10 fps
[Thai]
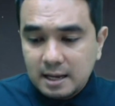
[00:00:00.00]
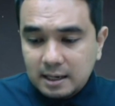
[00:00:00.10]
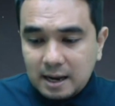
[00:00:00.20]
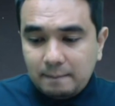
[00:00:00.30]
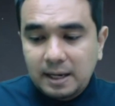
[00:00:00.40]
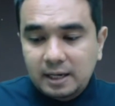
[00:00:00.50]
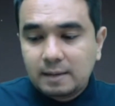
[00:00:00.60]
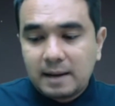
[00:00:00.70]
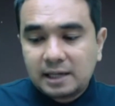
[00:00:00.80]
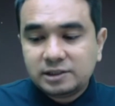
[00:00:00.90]
กลับมาเล่นใน
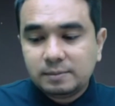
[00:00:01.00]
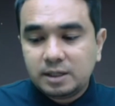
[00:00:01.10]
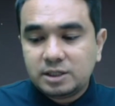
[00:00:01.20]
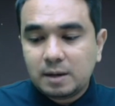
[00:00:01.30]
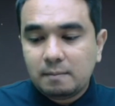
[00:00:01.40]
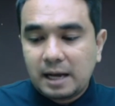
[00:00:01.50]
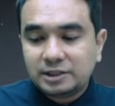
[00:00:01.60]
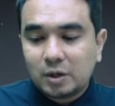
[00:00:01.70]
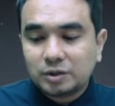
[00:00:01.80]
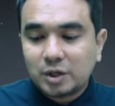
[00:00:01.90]
บ้านเสมอเชียงใหม่
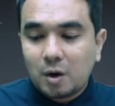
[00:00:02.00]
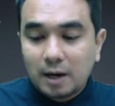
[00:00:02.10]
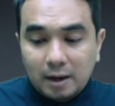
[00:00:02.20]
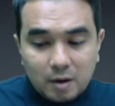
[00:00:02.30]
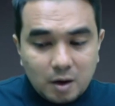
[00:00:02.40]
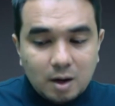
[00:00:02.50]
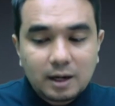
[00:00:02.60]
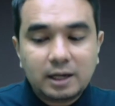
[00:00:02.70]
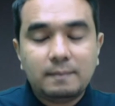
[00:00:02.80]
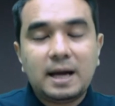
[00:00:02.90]
2-2 แล้วก็
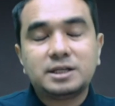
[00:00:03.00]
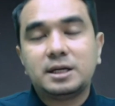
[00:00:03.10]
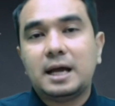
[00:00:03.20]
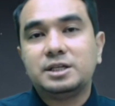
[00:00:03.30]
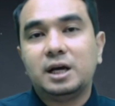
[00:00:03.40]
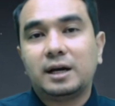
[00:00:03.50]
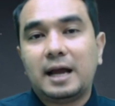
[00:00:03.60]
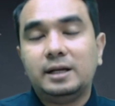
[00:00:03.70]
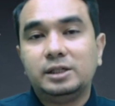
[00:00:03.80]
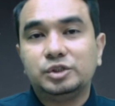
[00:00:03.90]
เล่นในบ้านชนะเชียงราย
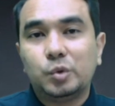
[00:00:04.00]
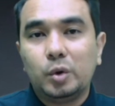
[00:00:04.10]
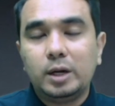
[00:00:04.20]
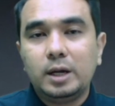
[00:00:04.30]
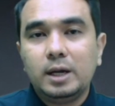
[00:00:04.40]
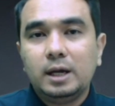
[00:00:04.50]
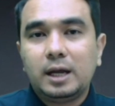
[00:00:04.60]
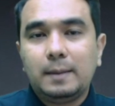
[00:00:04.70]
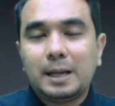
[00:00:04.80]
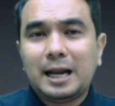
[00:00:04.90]
1-0 เก
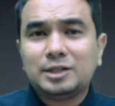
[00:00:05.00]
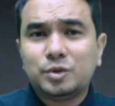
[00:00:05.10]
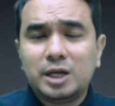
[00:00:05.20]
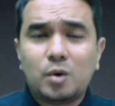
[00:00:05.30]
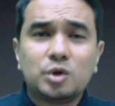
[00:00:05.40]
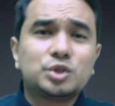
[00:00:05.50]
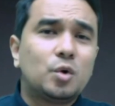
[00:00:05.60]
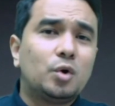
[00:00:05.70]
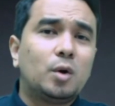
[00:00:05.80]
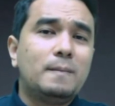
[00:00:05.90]
มนัดล่าสุดเนี่ยโค้ชโจ
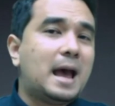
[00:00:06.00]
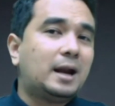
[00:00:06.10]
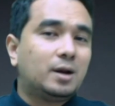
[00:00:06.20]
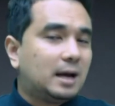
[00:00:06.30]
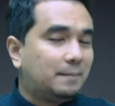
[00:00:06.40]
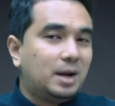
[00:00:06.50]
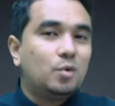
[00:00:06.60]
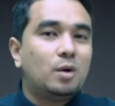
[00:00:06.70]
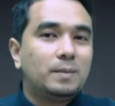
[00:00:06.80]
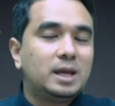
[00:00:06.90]
โดนแบนก็ไม่
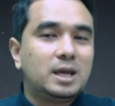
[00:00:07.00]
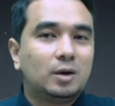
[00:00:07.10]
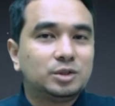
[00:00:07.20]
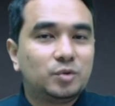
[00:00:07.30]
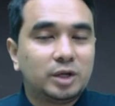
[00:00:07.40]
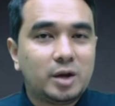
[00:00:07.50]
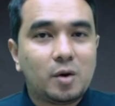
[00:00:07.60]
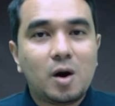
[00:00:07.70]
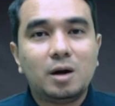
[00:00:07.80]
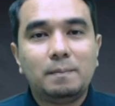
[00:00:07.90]
รู้ว่ามีเกี่ยวผลเกี่ยว
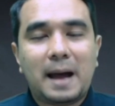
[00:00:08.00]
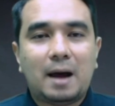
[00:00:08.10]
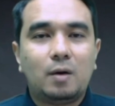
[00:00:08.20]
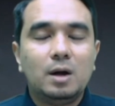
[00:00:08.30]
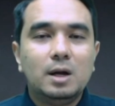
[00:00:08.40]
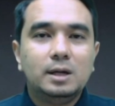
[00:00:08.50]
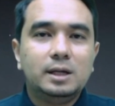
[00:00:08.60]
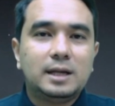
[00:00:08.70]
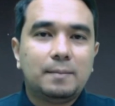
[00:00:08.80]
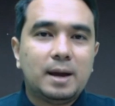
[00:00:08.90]
ข้องหรือเปล่า ที่
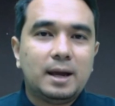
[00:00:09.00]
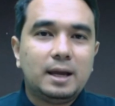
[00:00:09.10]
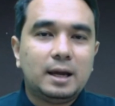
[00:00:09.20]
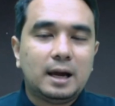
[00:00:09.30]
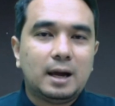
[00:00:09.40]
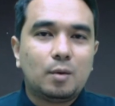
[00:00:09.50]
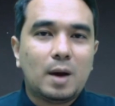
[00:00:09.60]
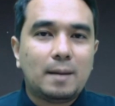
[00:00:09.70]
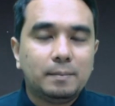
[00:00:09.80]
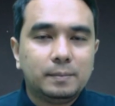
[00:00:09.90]
ทำให้ค
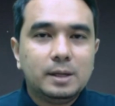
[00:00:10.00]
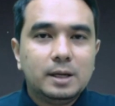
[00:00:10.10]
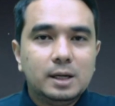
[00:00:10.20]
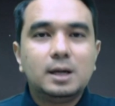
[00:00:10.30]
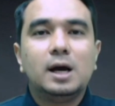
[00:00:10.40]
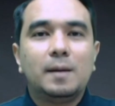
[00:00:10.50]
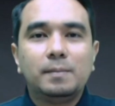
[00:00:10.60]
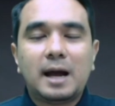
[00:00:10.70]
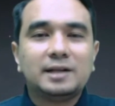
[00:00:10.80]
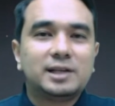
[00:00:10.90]
วามลึกเหิม
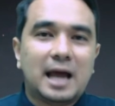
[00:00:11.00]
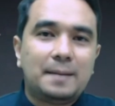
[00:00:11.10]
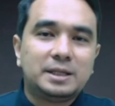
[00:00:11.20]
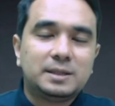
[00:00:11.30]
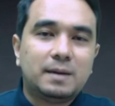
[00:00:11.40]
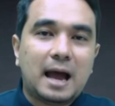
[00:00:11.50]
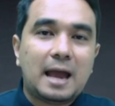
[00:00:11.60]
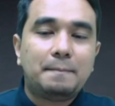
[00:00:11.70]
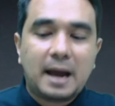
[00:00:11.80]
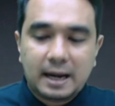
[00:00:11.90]
ข้างสนามอาจจะหาย
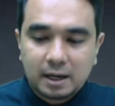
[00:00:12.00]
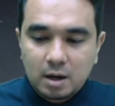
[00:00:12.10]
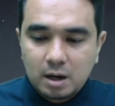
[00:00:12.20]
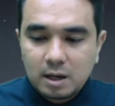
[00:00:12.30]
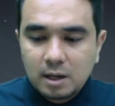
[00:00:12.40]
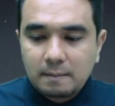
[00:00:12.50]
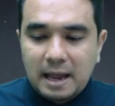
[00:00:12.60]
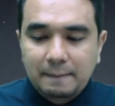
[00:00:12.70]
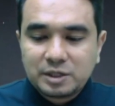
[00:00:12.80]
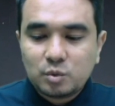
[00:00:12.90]
ไป แล้วก็แพ้
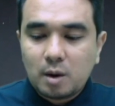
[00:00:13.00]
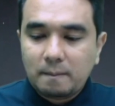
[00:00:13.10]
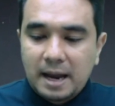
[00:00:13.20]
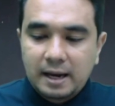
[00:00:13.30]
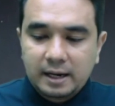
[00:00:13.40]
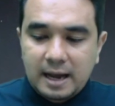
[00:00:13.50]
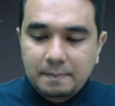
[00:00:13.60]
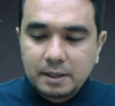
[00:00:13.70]
ประจวบไปนะครับ